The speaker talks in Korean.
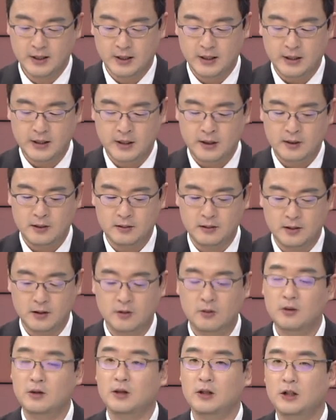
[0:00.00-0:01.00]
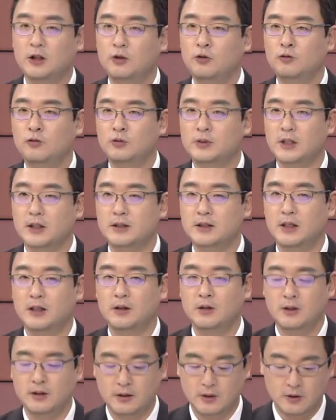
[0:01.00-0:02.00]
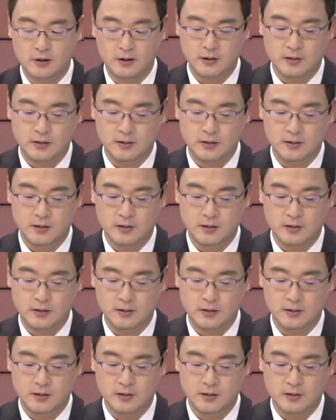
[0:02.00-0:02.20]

일단 이런 이유 자체는